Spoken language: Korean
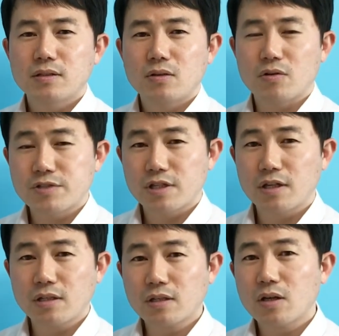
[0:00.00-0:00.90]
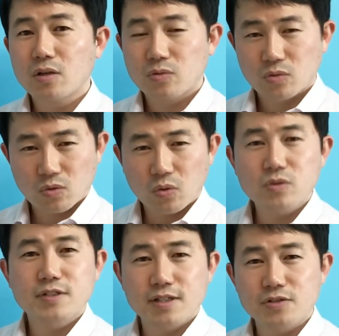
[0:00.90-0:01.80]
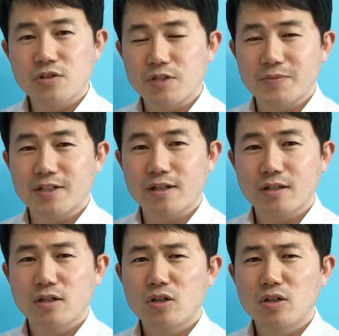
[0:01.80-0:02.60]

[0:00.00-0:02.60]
언제나 독자적입니다.